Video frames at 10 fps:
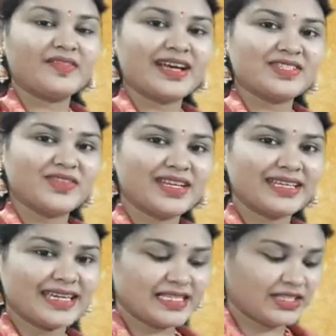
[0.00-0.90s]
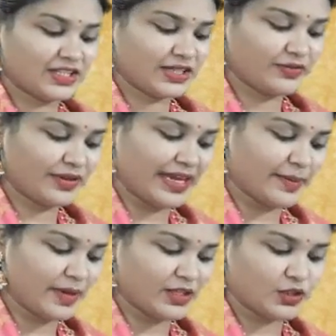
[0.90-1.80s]
వాస్వియన్ కేసీజీఎఫ్ ఏ
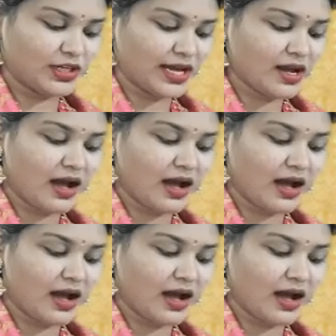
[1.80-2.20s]
మంజుల